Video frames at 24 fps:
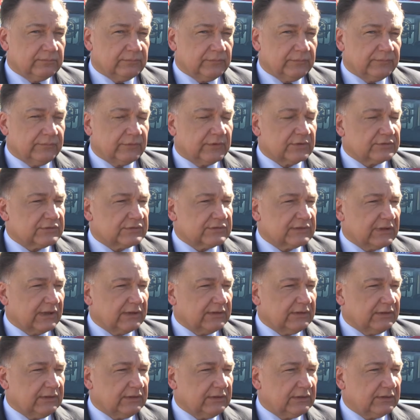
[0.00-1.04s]

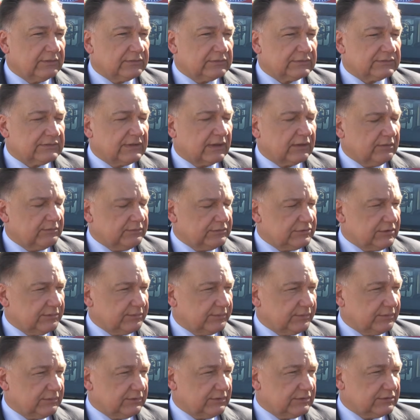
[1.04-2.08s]
wykorzystanie ich znakomicie
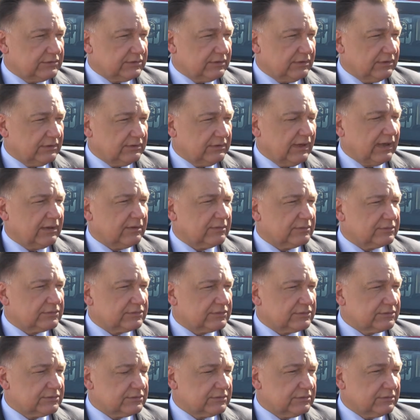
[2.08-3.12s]
podniesie
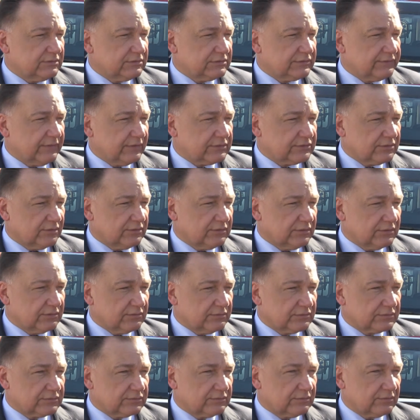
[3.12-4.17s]
jakość świadczonych
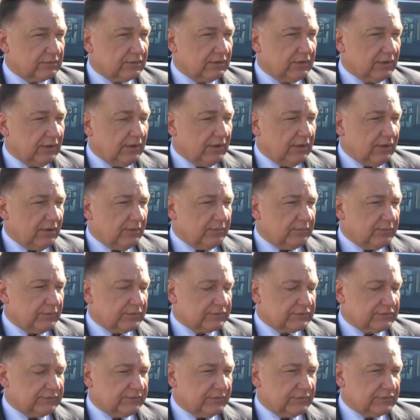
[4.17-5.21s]
usług,
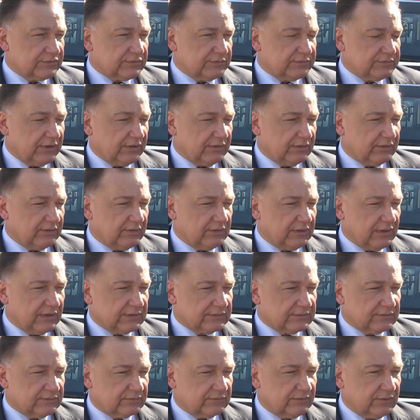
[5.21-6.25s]
możliwość szybkiego
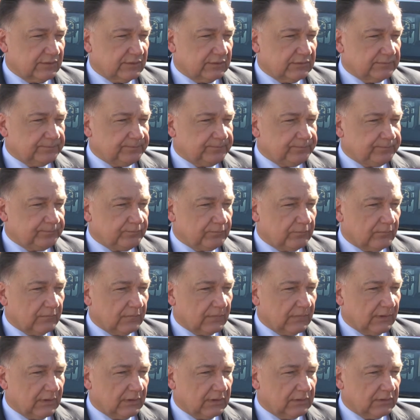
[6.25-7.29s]
dojazdu do,
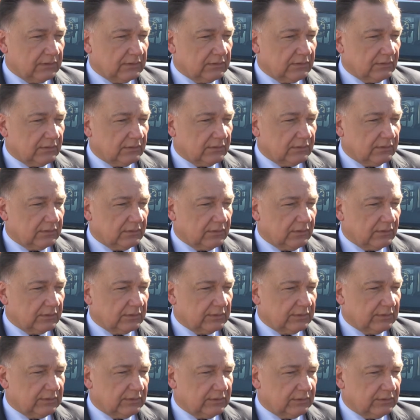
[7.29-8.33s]
mm, do
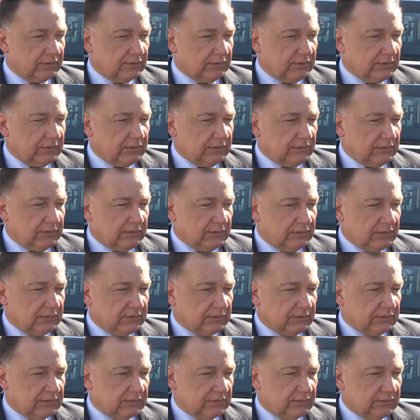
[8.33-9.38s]
chorych, do
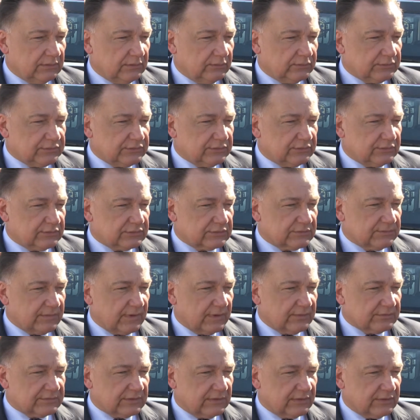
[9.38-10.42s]
ludzi, którzy
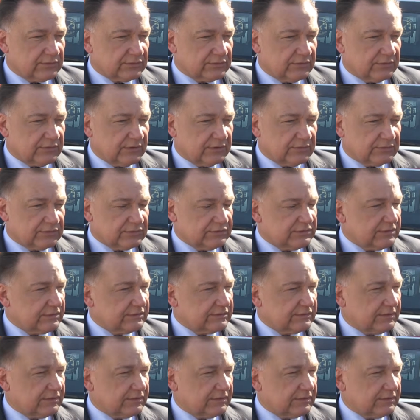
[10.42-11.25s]
mają zagrożone życie,